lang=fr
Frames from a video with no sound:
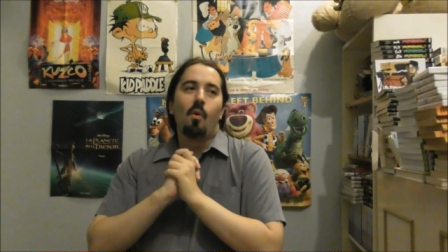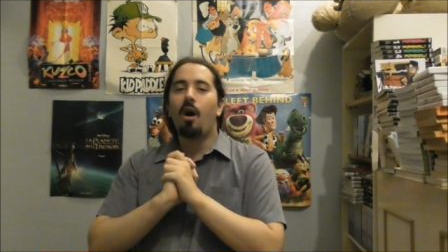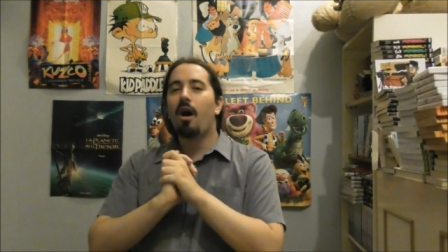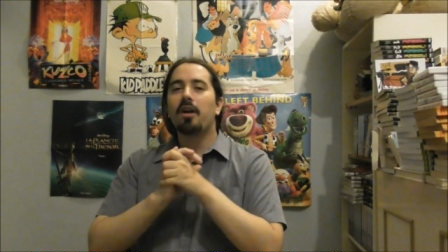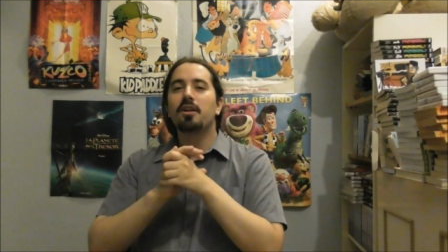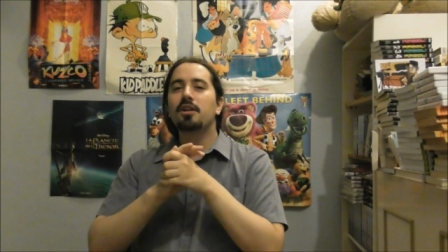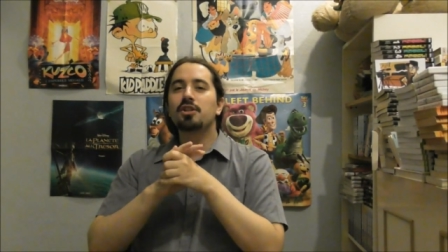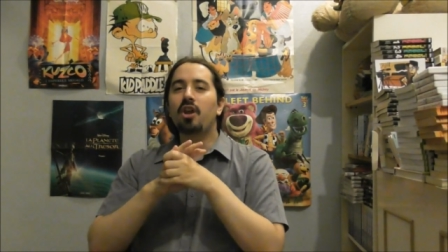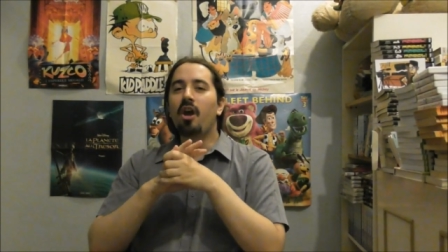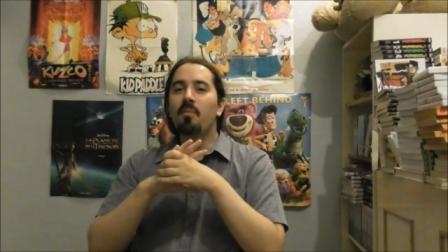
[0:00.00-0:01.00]
oh,
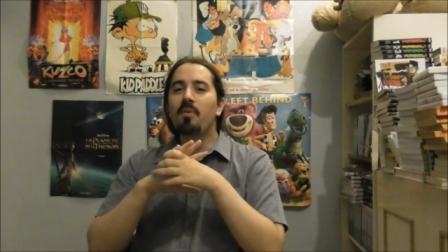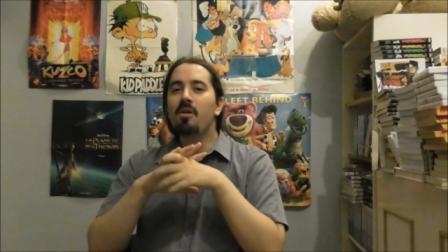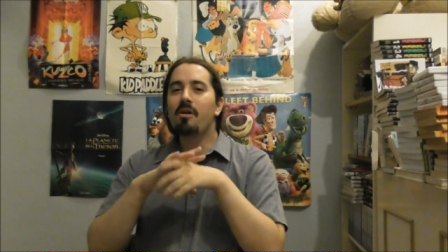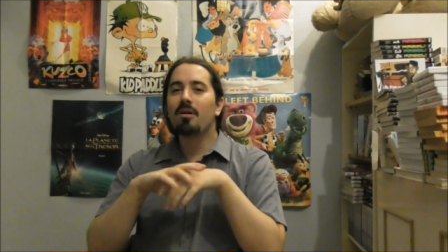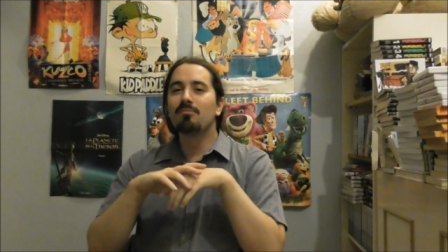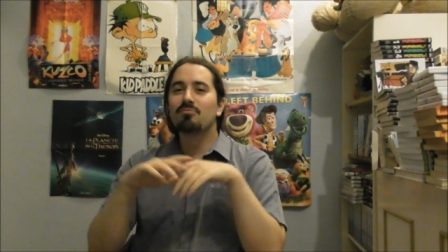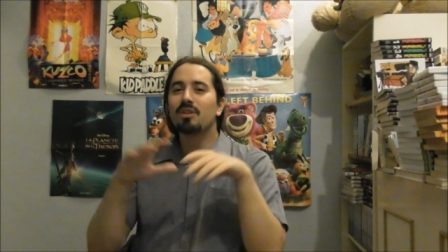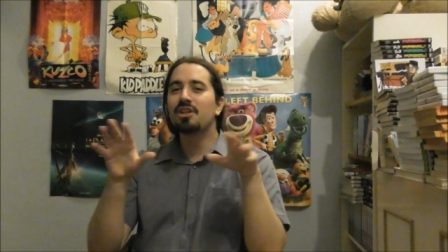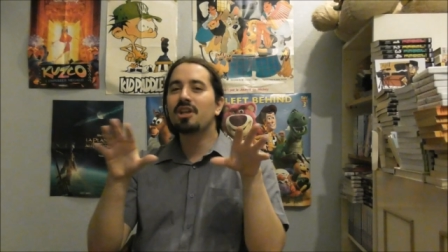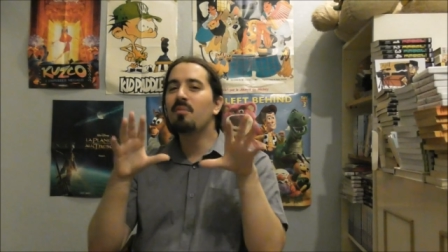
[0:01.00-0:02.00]
légèrement,
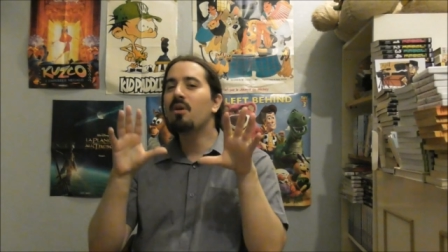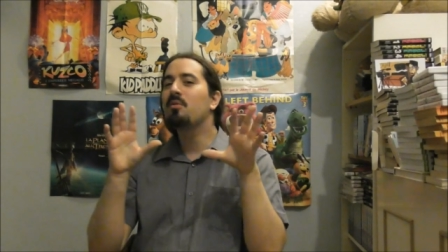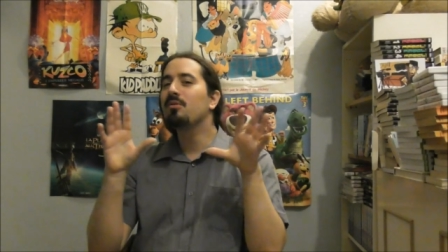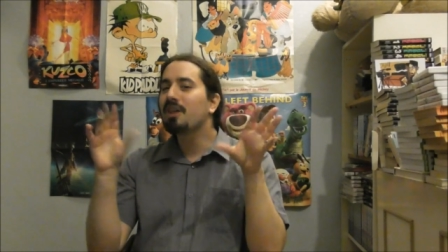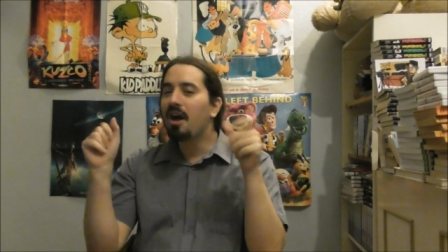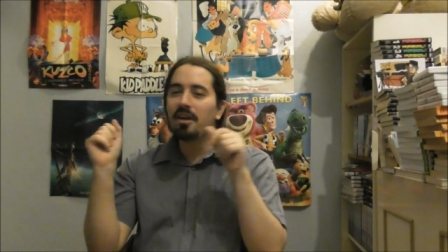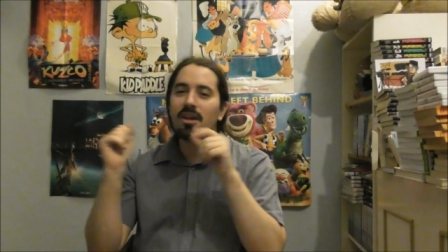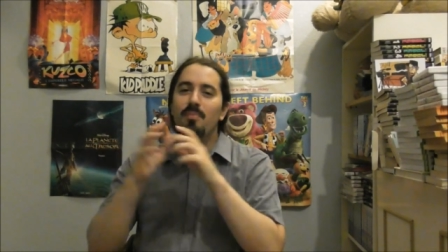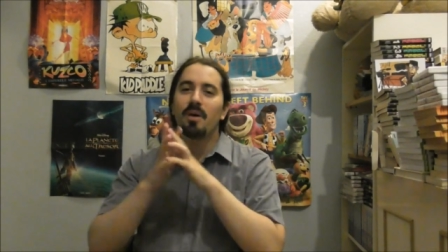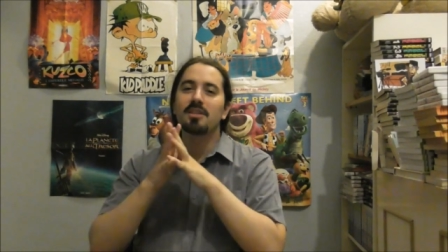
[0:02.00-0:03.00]
légèrement
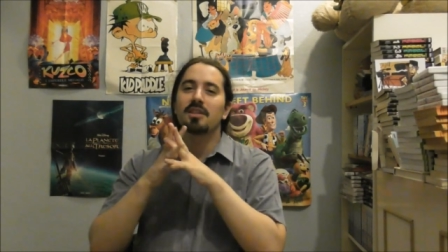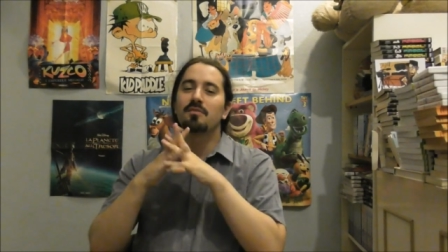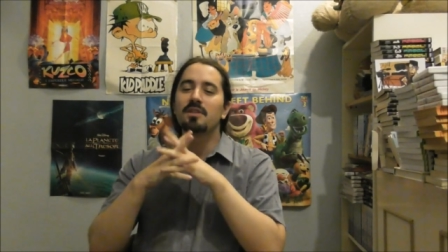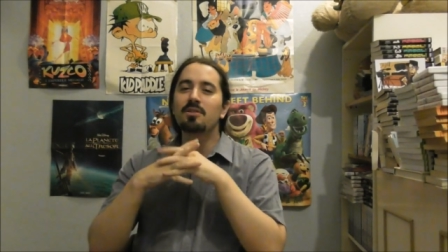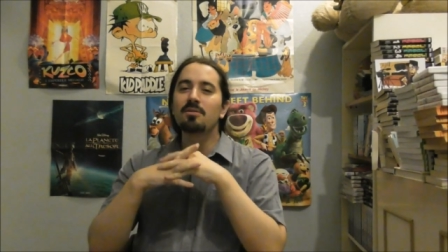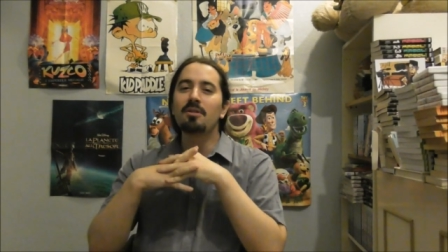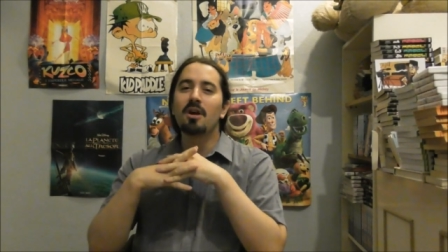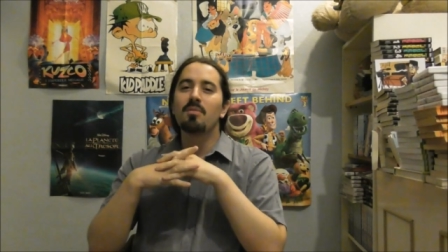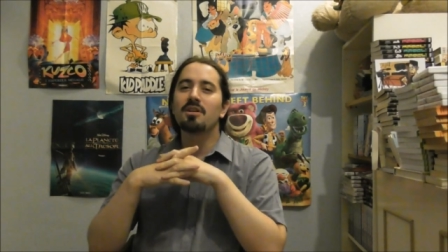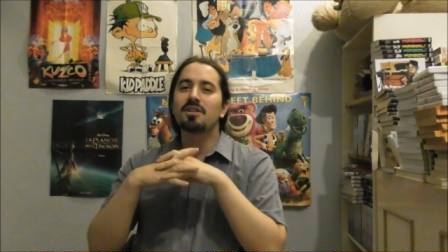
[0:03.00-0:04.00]
contrarié par cette vision,
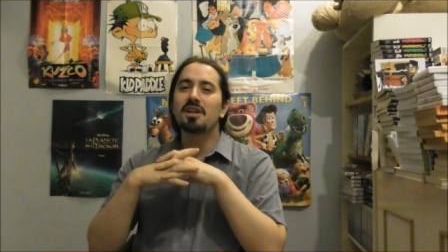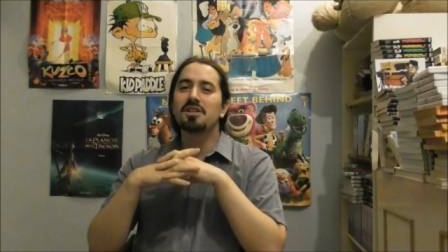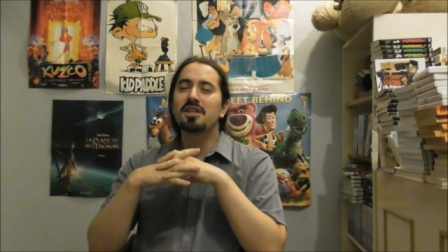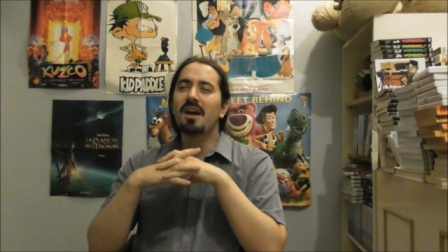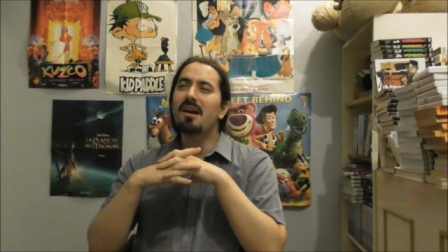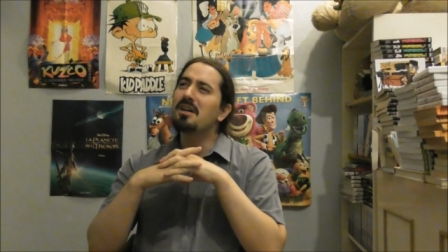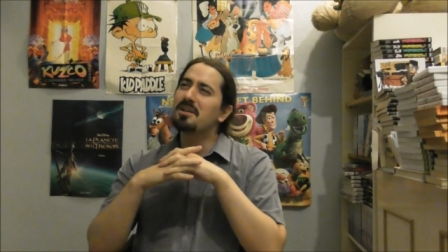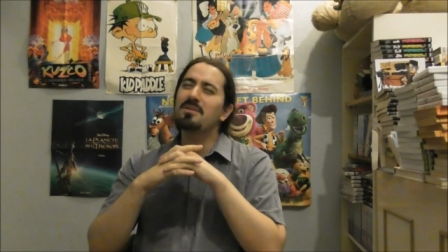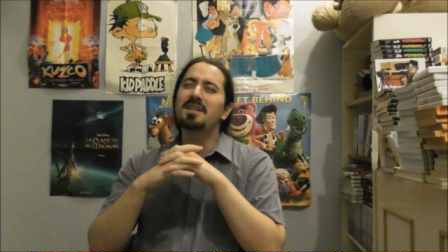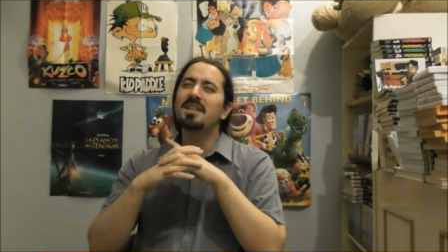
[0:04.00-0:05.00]
alors je, dis, ah,
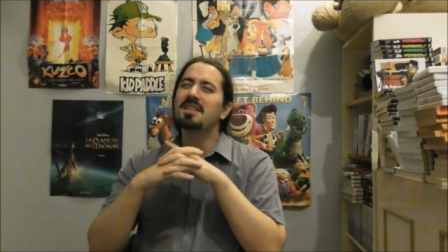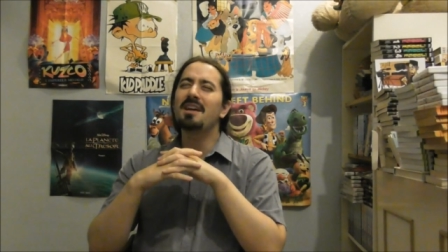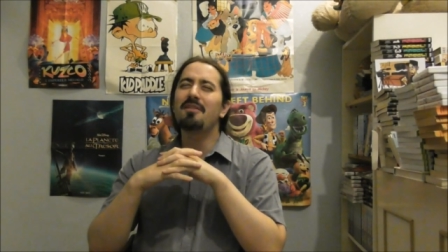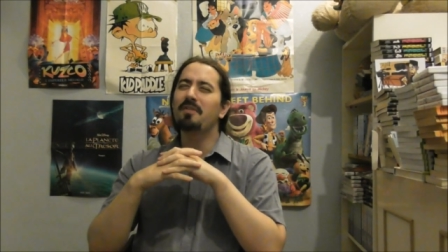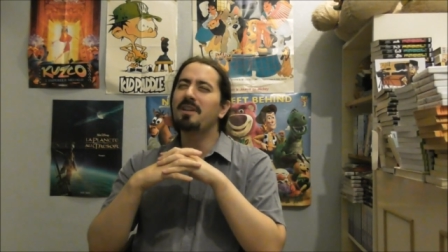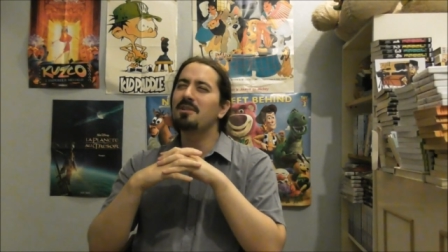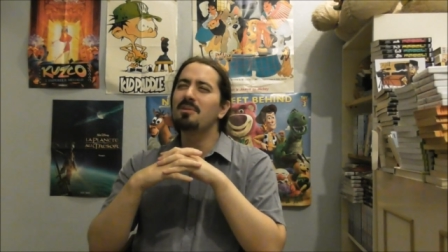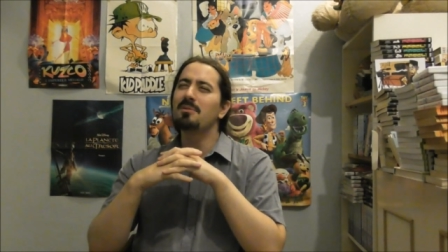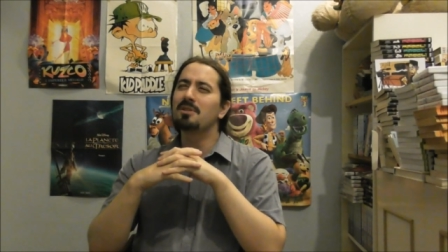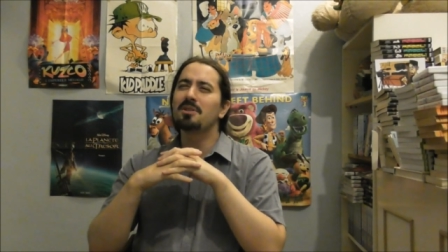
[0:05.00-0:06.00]
je retire ça en fait,
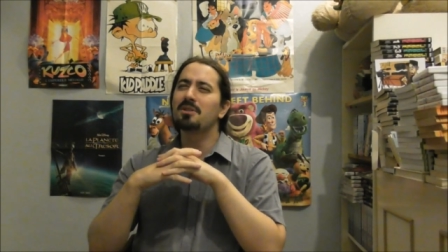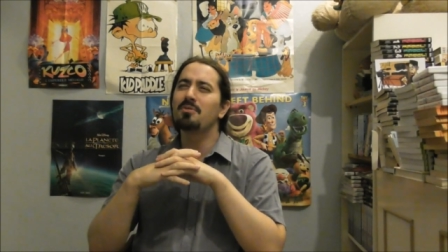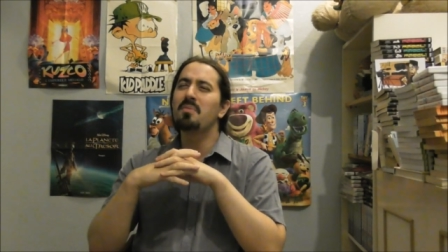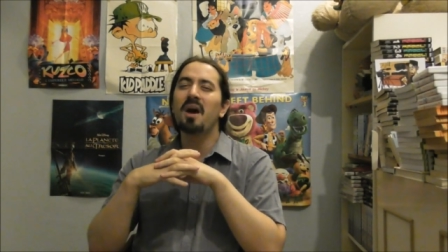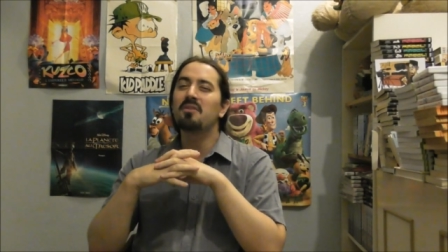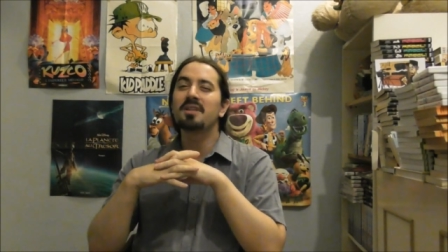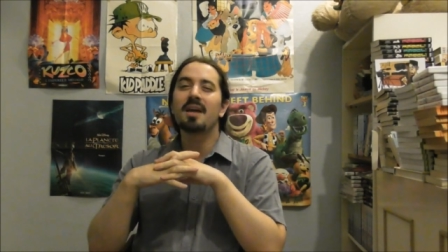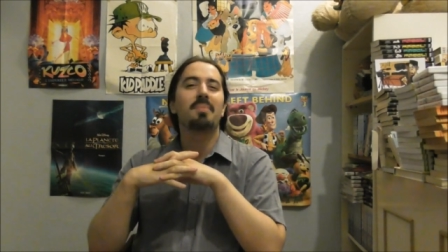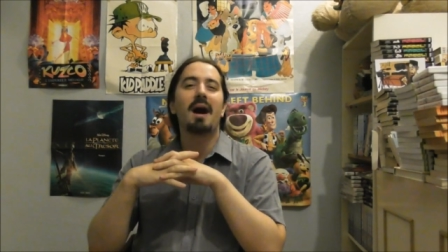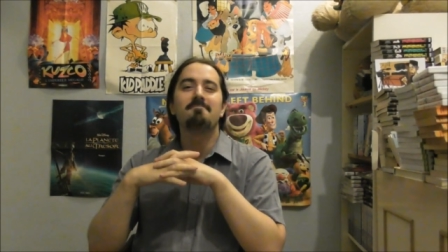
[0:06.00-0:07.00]
non, je, je lui
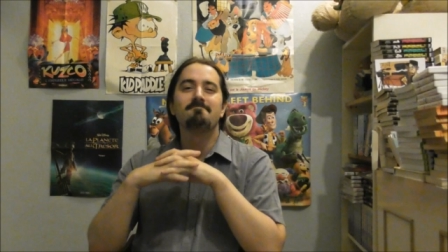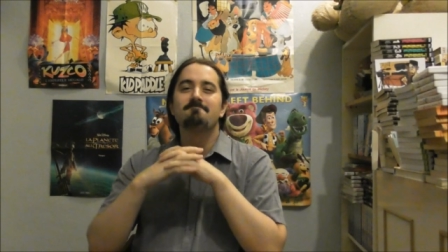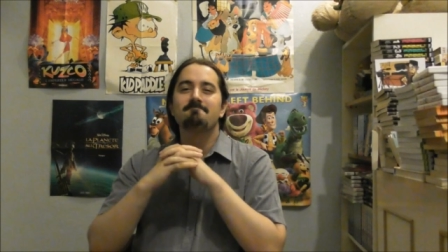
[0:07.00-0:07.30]
pardonnerai pas.